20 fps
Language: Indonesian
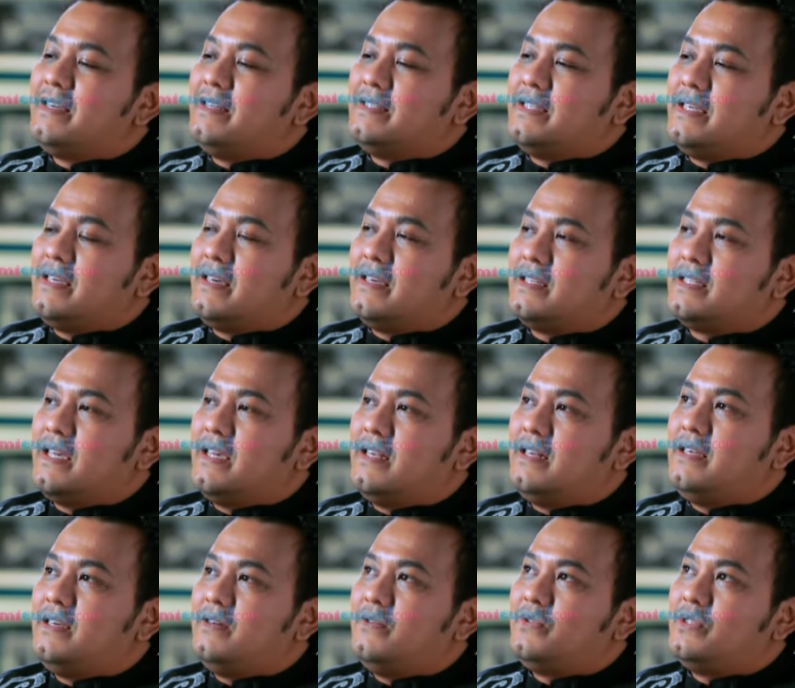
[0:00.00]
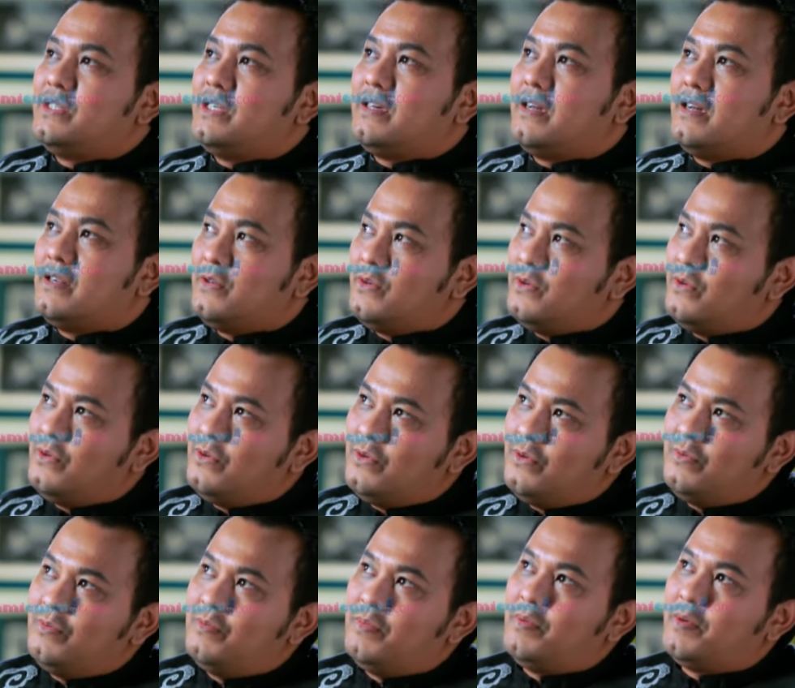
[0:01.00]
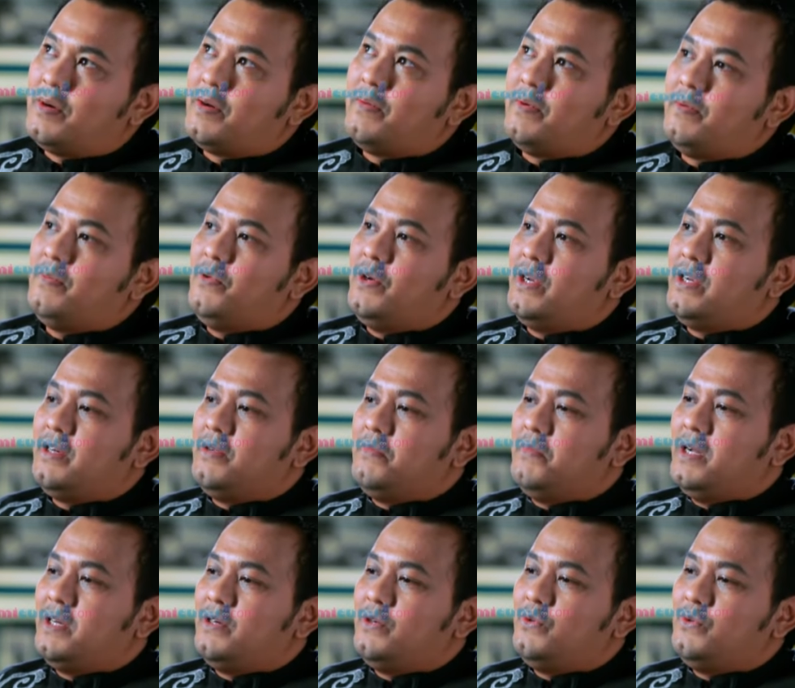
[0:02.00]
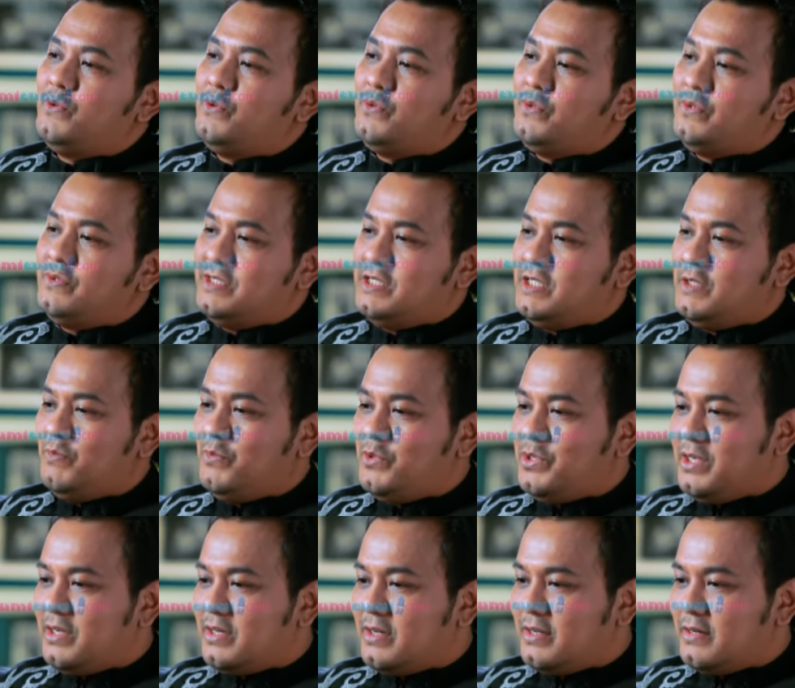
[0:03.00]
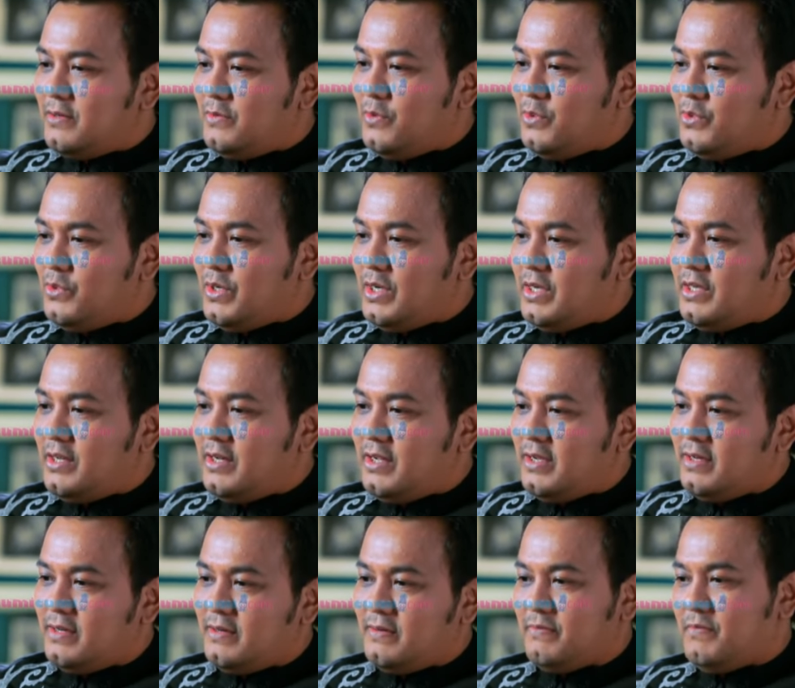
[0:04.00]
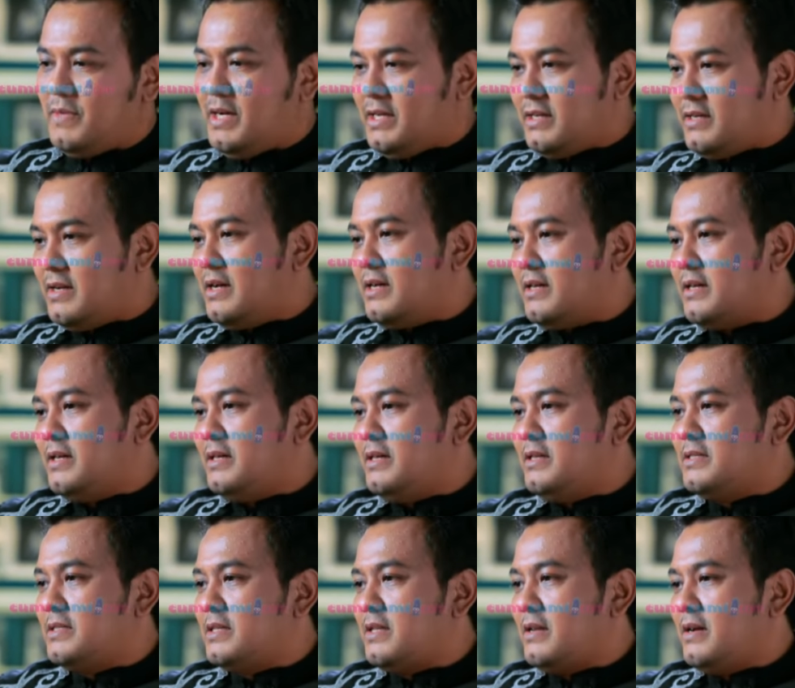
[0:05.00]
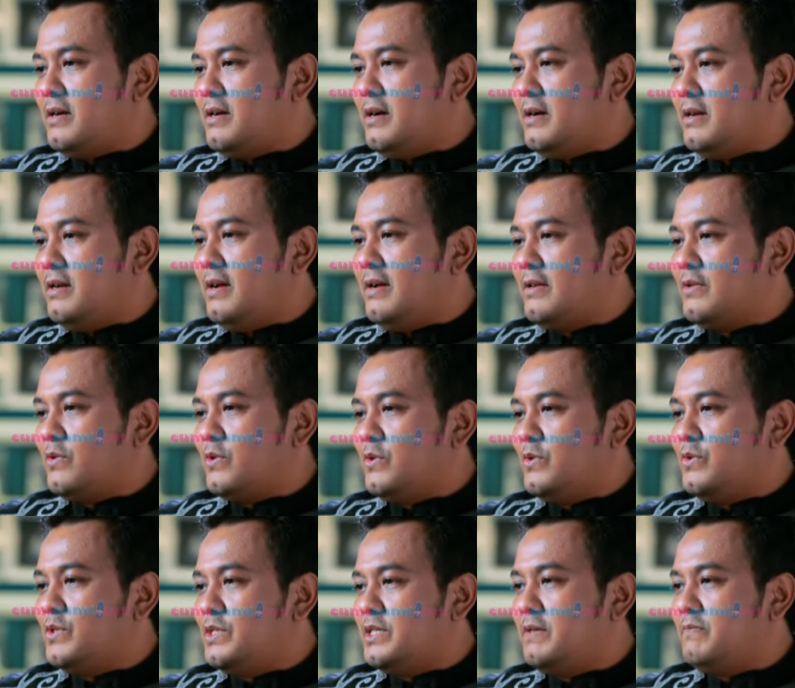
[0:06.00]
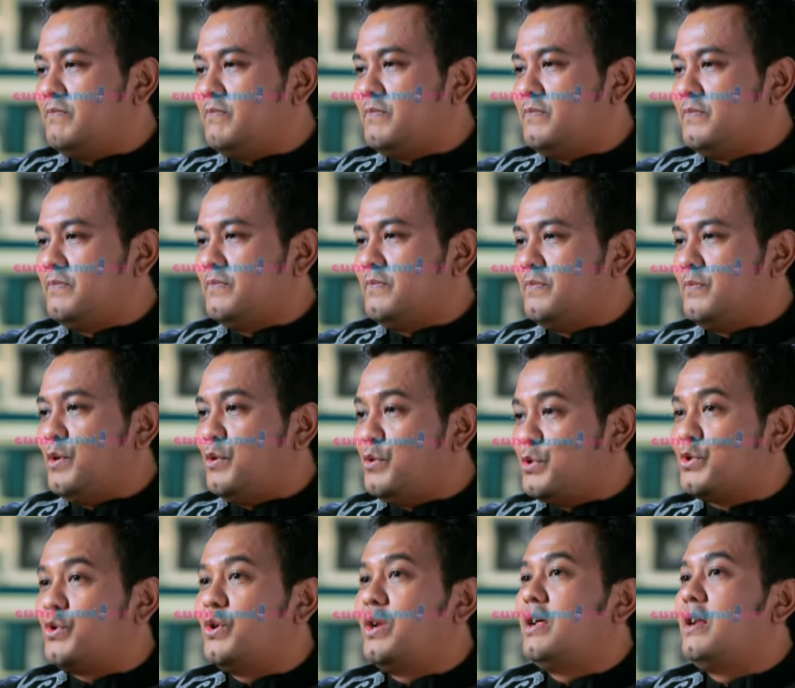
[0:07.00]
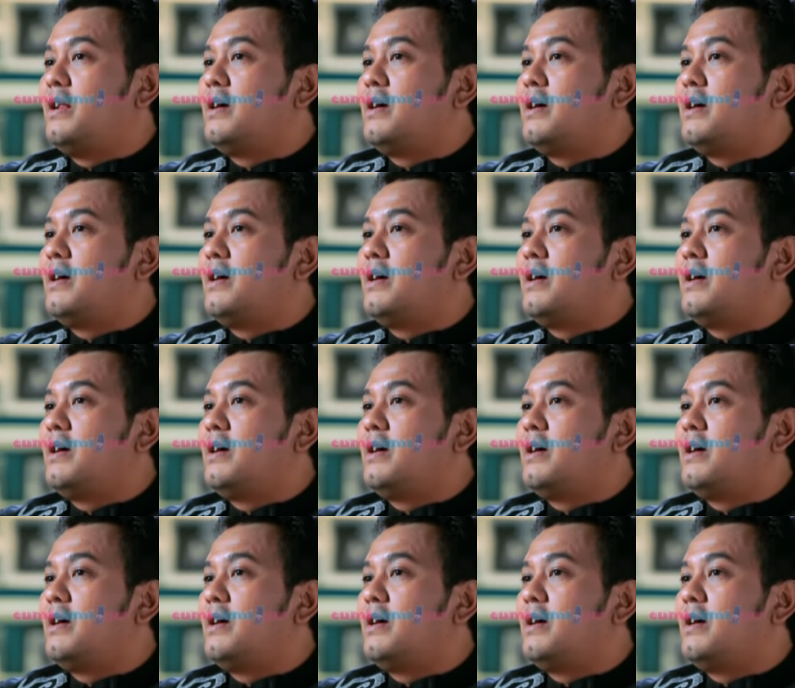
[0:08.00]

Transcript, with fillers: sehingga saya diungsikan dulu beberapa bulan di Bandung disembunyikan dulu akhirnya balik lagi setelah keadaan kondusif baru sekolah